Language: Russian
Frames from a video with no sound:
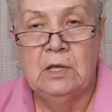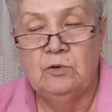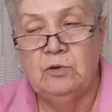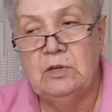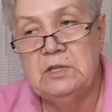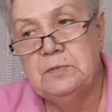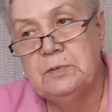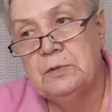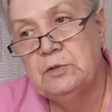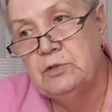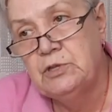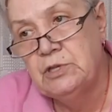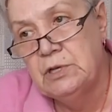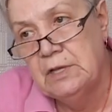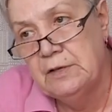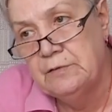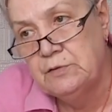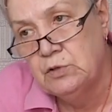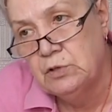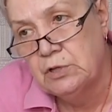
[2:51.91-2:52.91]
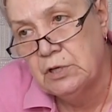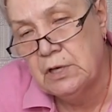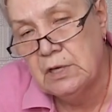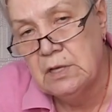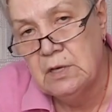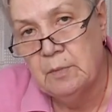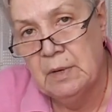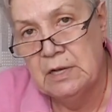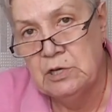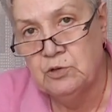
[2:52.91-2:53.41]
То есть получили все-таки
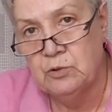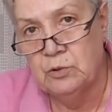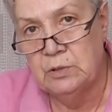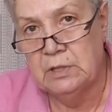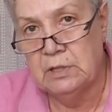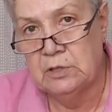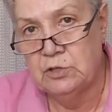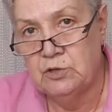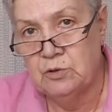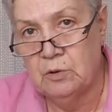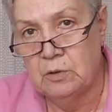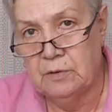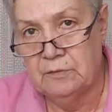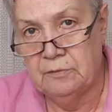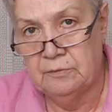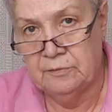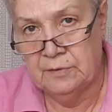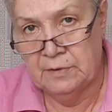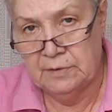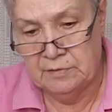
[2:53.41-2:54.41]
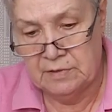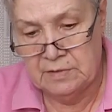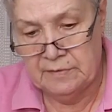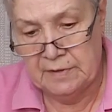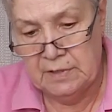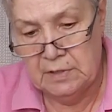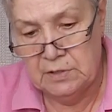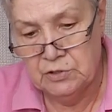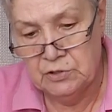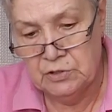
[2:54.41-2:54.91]
небольшой толчок в
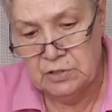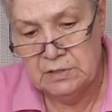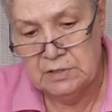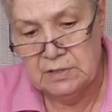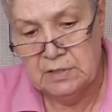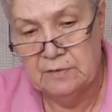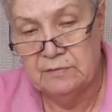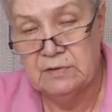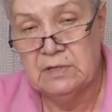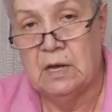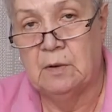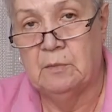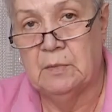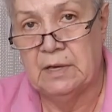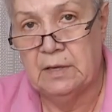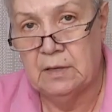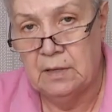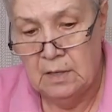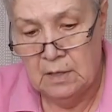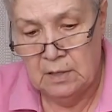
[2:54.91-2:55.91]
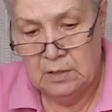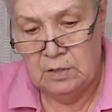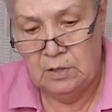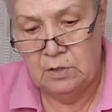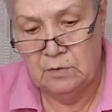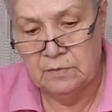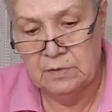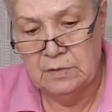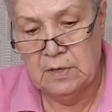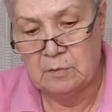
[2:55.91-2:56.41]
своей жизни в, самой,
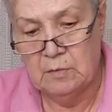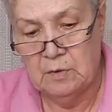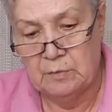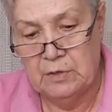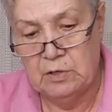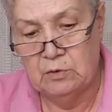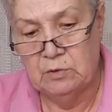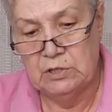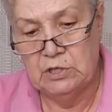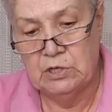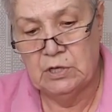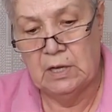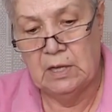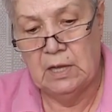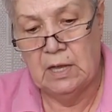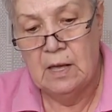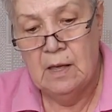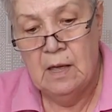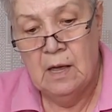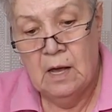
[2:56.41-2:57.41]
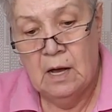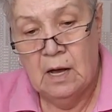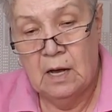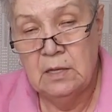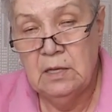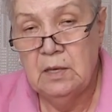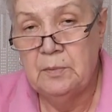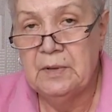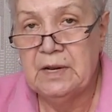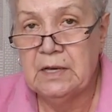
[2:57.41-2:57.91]
и в самом ее начале.
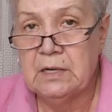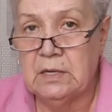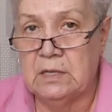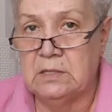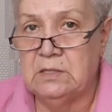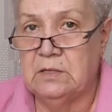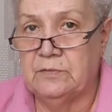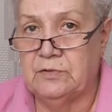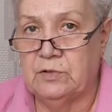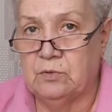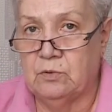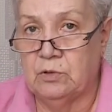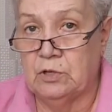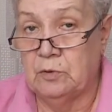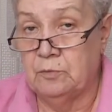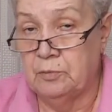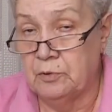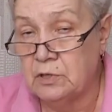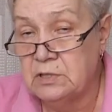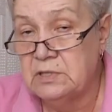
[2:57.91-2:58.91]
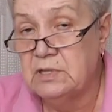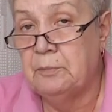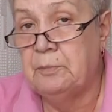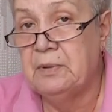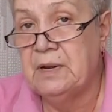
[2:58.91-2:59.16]
Они прекрасно всходят, просто